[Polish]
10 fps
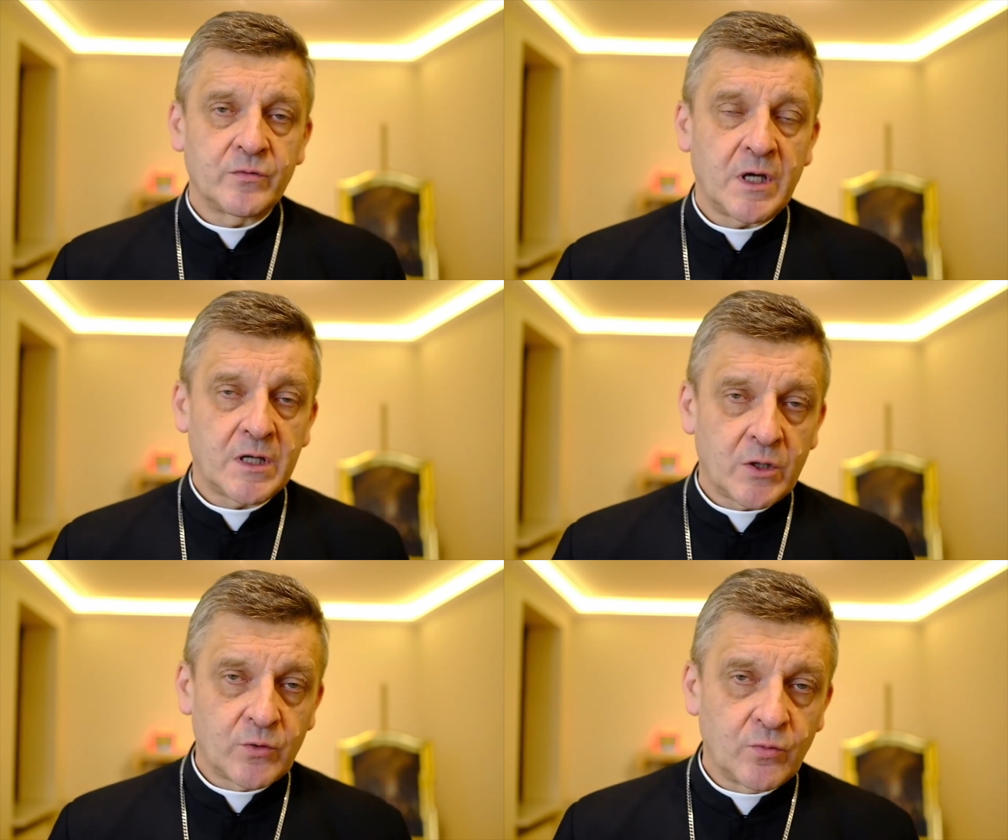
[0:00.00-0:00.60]

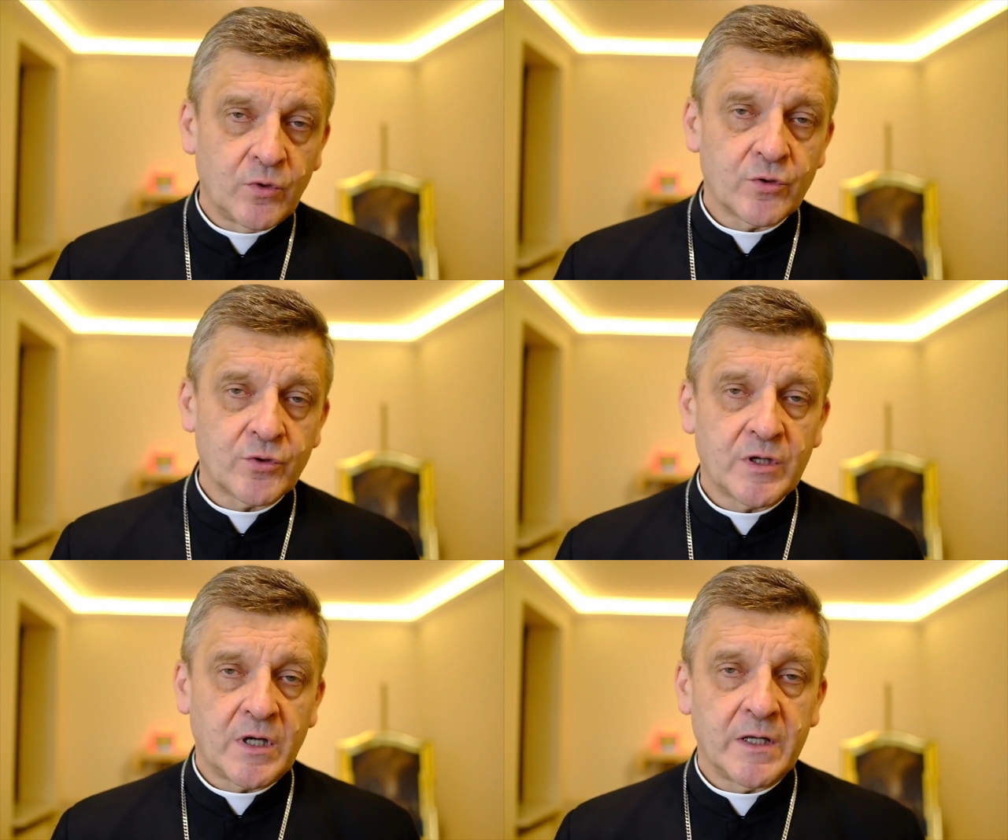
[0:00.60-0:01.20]
Jana
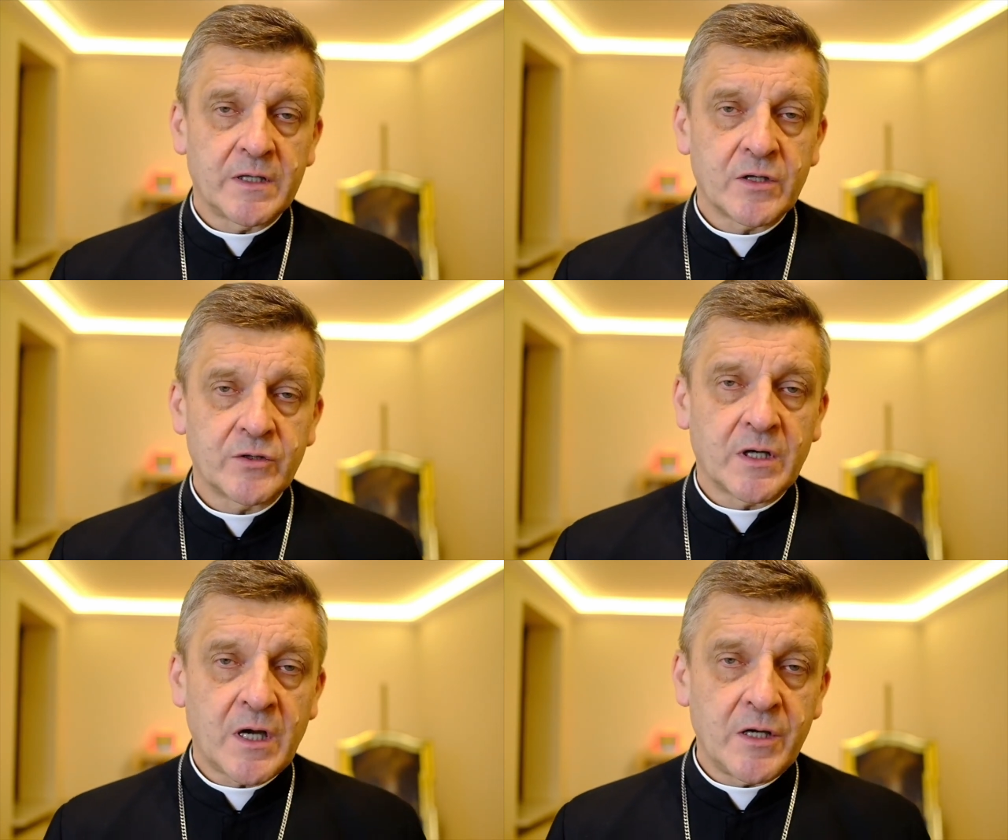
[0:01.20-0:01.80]
Długosza, ale
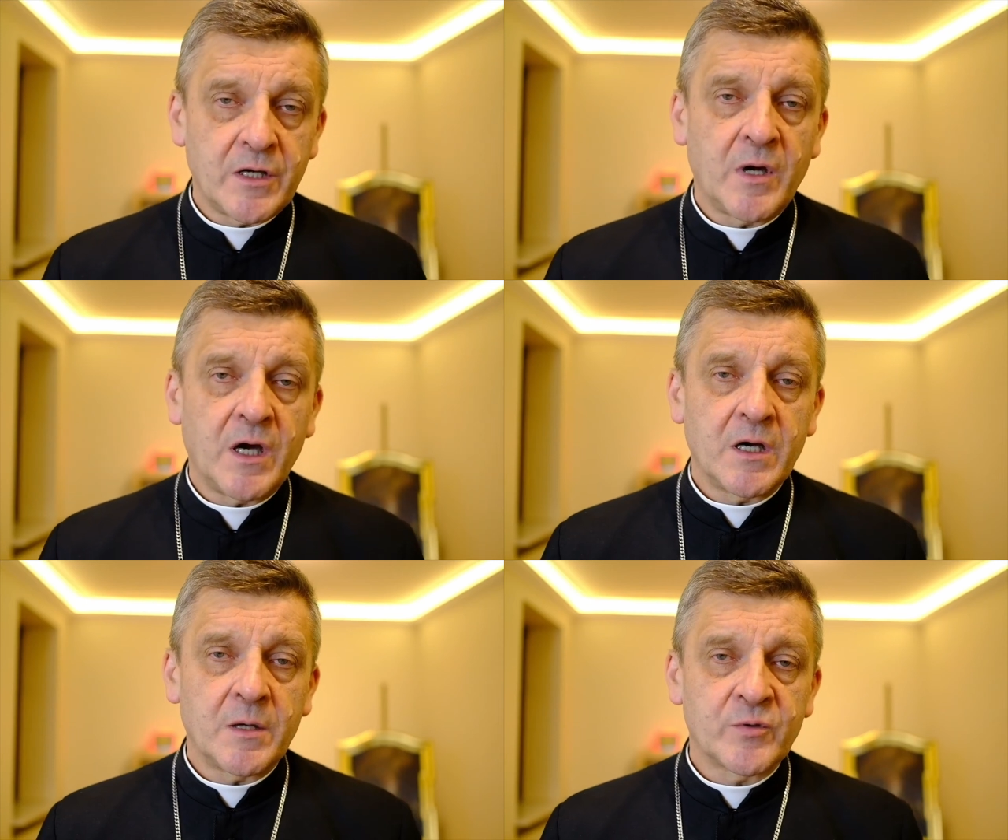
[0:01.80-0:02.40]
także
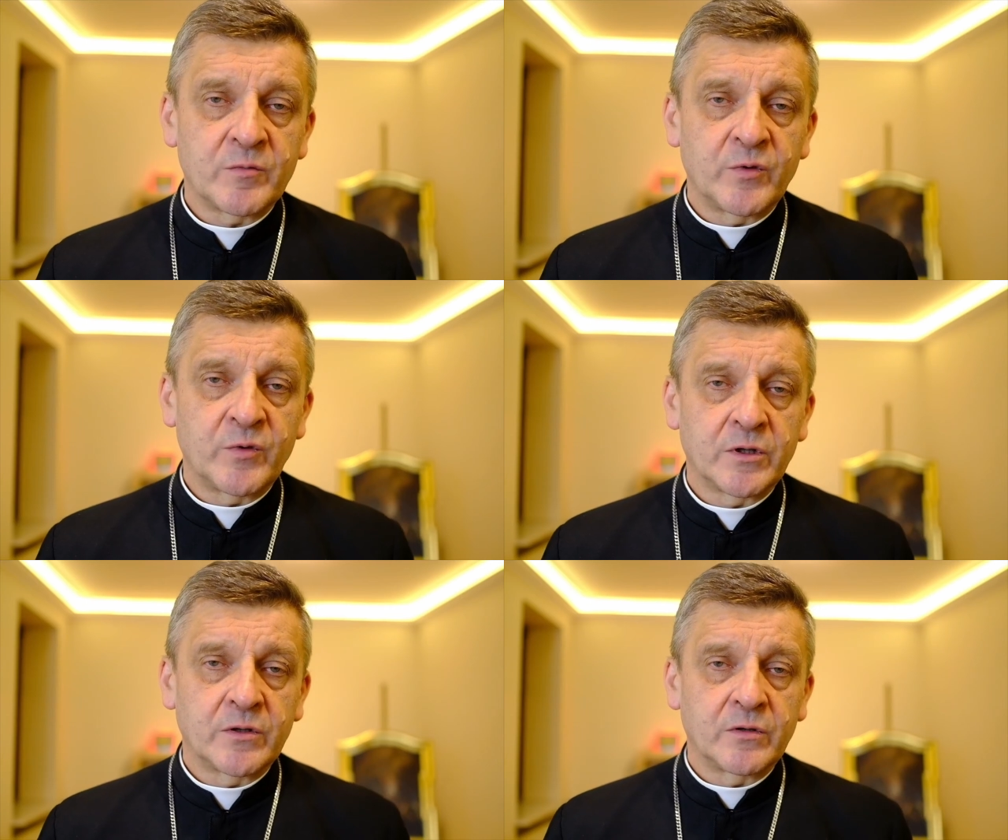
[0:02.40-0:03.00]
Kalimacha,
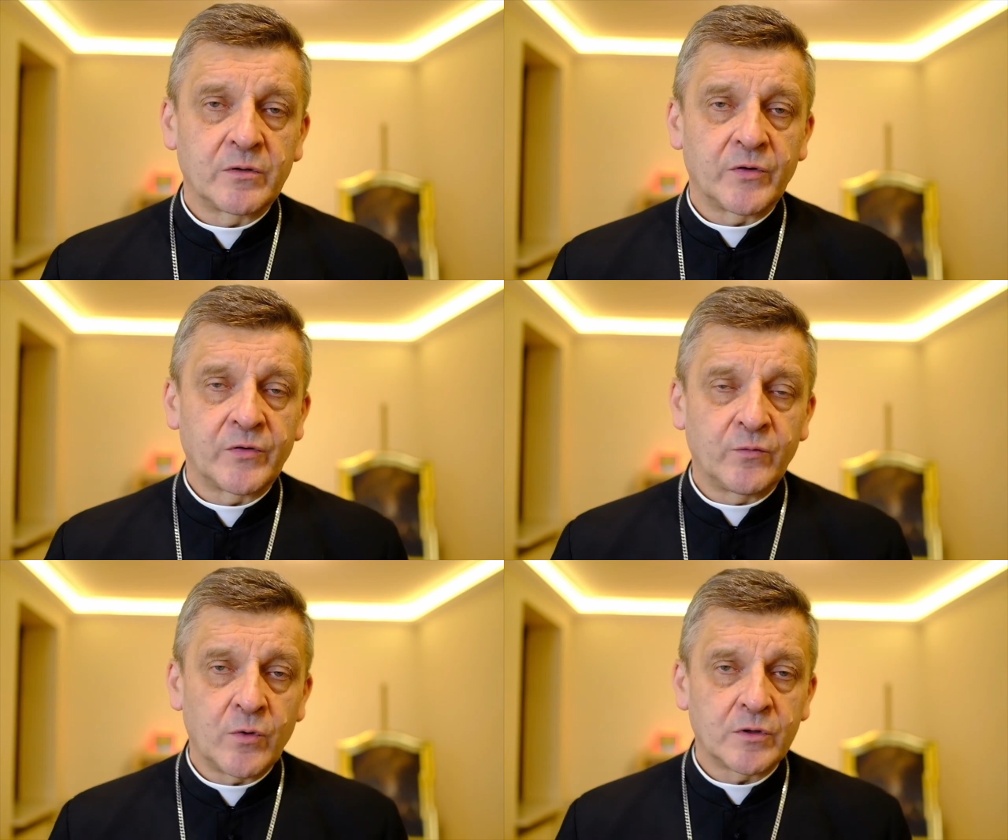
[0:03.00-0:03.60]
przybyłego z
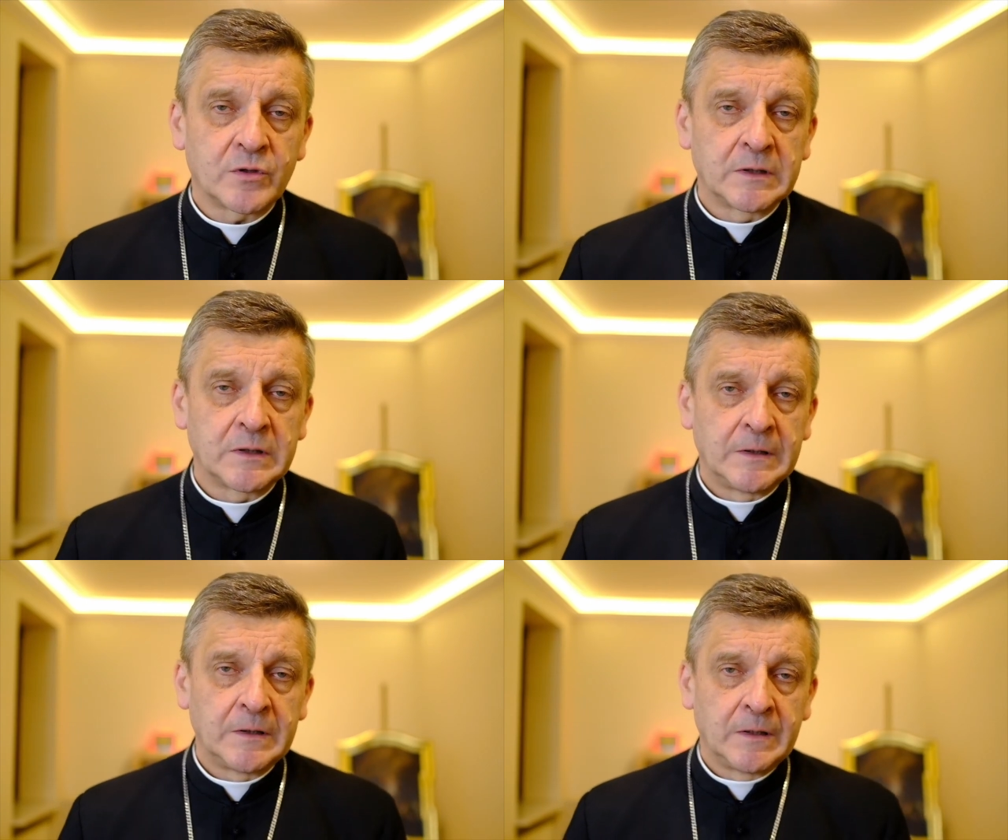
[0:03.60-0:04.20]
Włoch
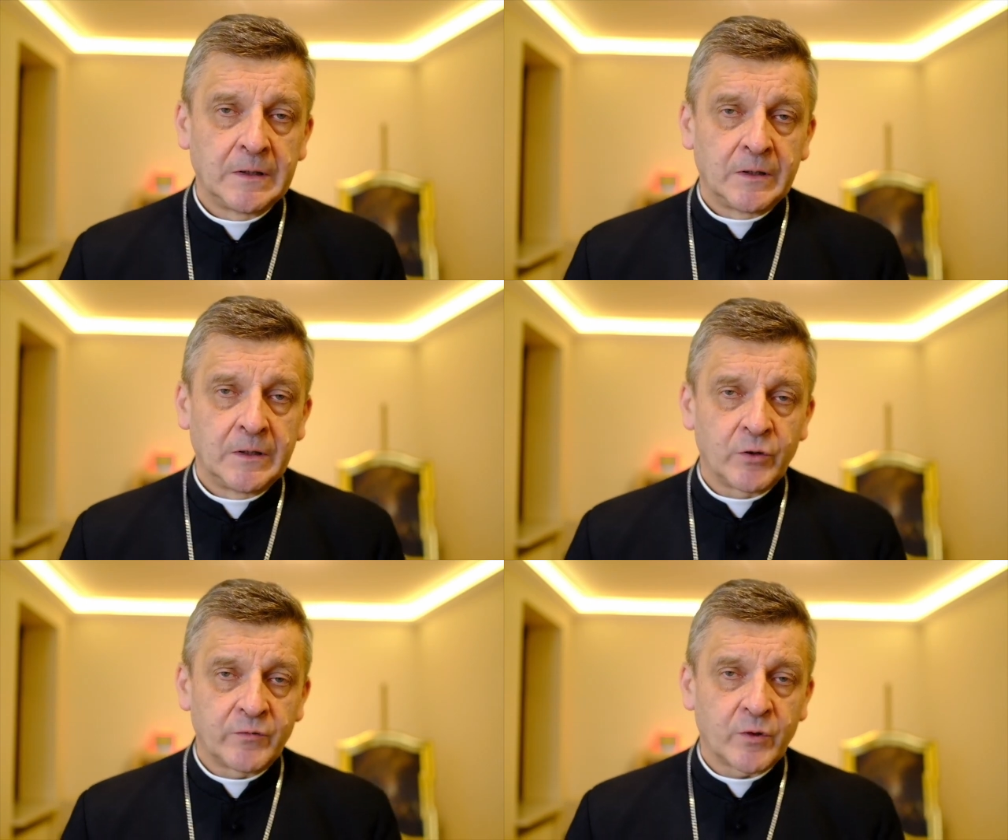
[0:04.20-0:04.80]

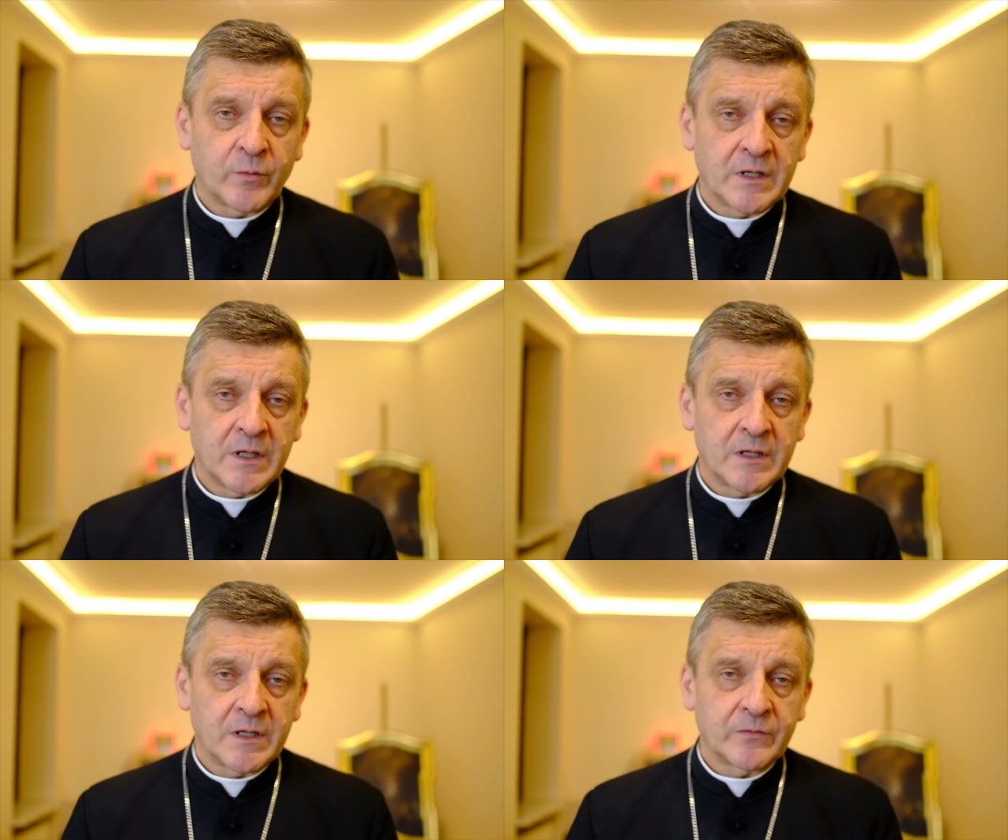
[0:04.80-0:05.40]
do
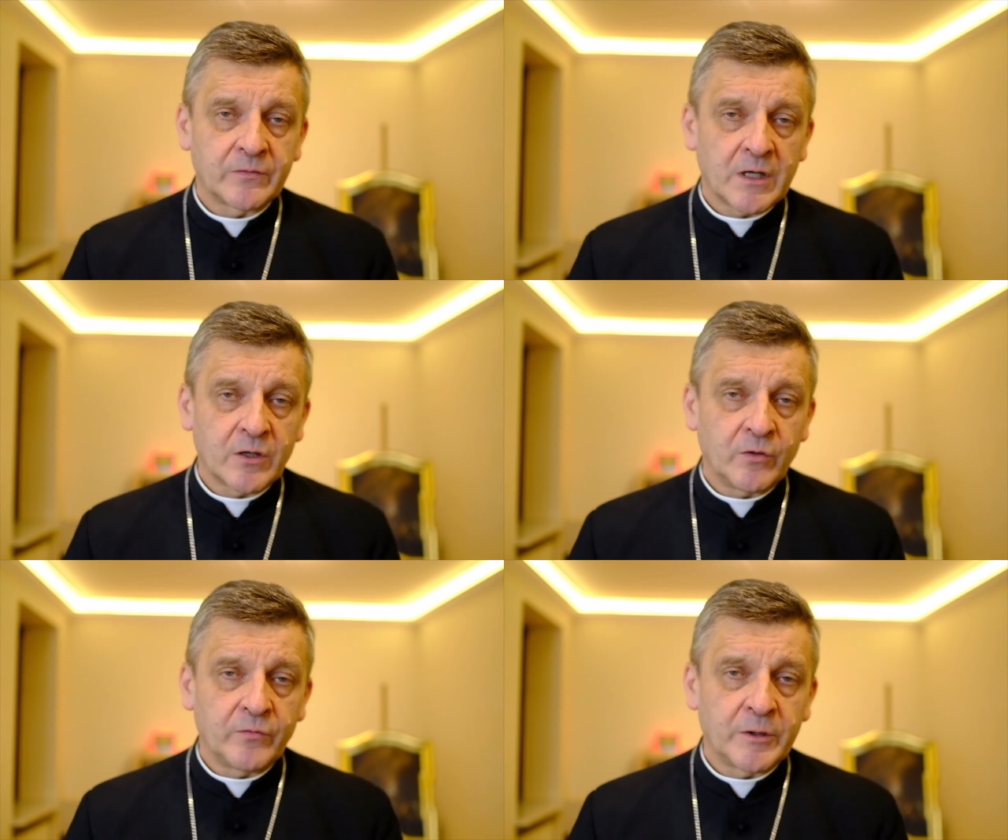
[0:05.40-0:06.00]
wykładania w
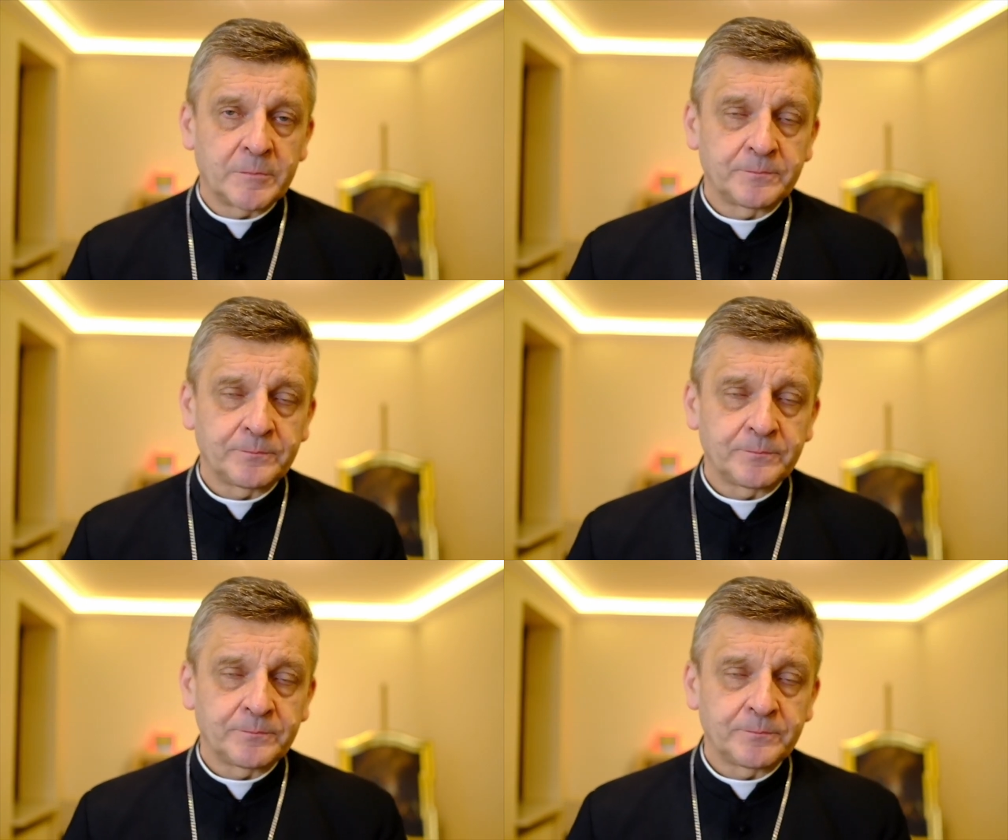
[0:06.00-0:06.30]
Krakowie.